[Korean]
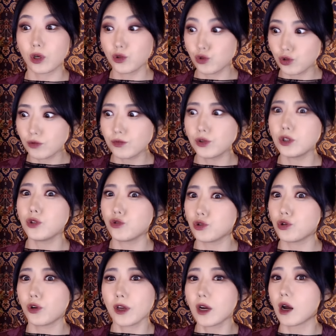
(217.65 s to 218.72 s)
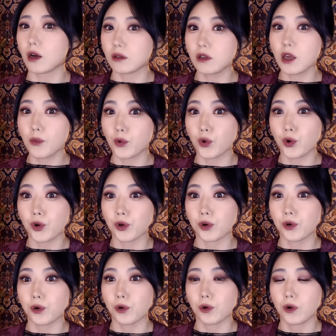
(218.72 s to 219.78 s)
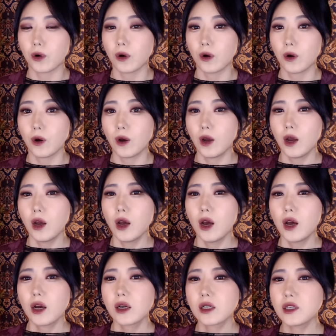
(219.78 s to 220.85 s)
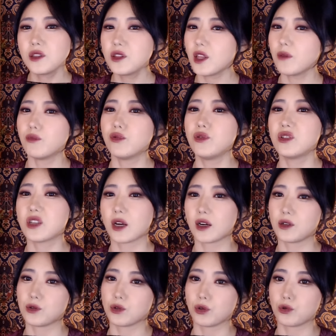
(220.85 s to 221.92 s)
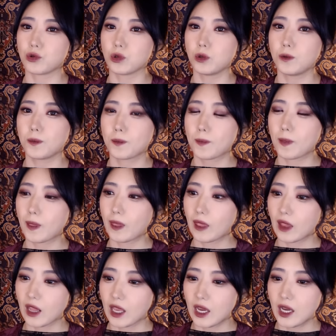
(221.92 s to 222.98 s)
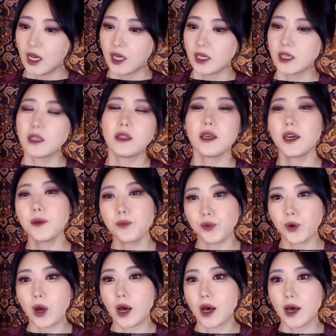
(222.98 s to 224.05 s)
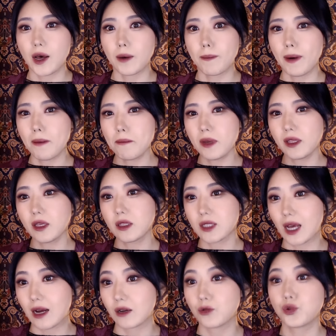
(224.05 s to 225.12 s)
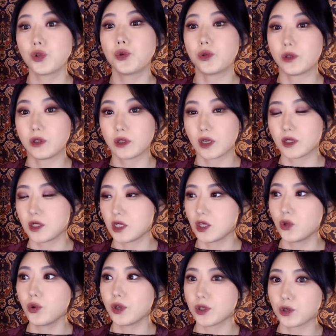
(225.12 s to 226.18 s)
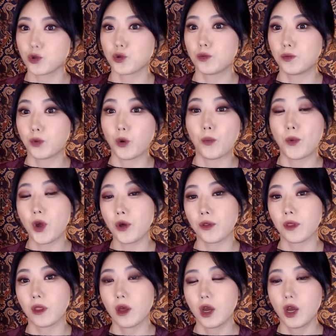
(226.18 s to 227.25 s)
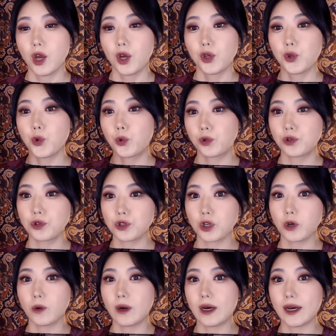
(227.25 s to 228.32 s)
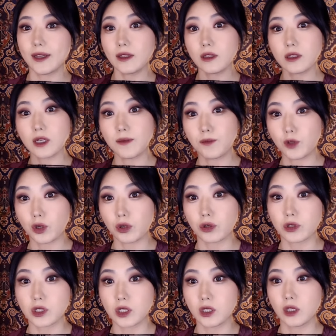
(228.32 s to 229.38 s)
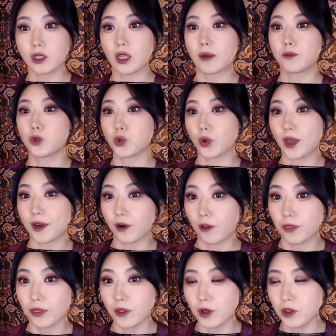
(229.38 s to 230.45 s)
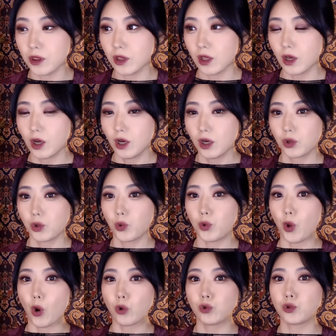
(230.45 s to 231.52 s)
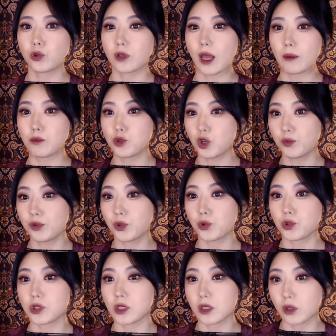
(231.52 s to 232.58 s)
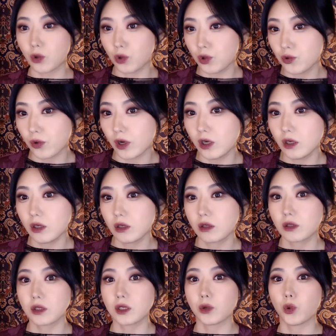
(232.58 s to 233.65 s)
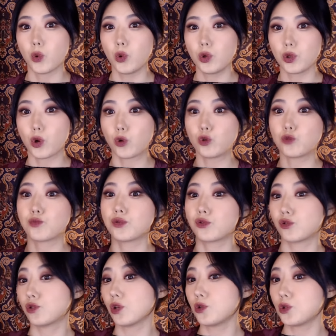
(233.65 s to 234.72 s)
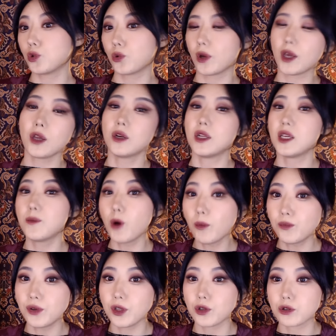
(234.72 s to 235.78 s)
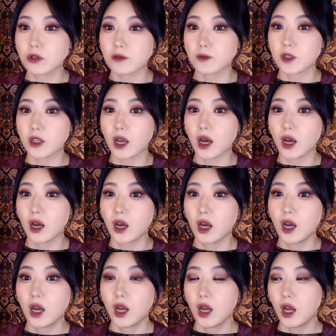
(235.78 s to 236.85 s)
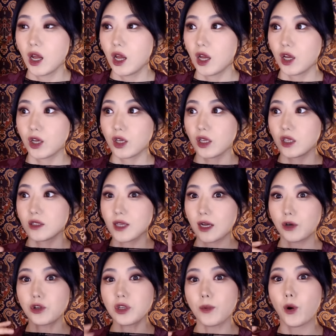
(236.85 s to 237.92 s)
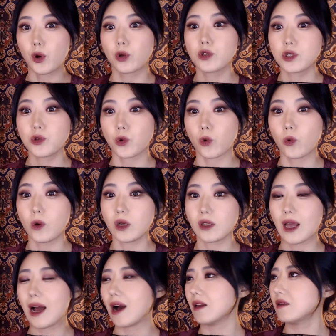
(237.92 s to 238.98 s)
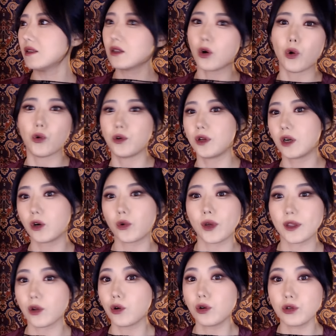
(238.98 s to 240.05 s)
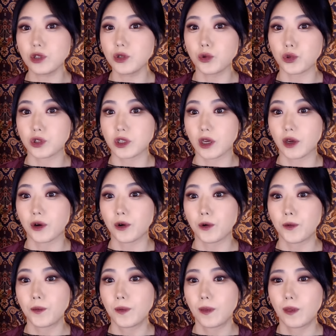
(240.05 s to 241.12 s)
그러니까 충분히 추적이 가능해 보여요. 근데 문제가 있었죠. 이 테이프가 판매된 장소를 지도에서 좀 보면 요크셔와 한참 떨어진 남쪽의 런던, 또 영국 남서부 도시인 코널, 그리고 영국 북서쪽의 리버풀이었습니다. 사건이 벌어진 곳과 다들 거리가 꽤 떨어진 곳이에요.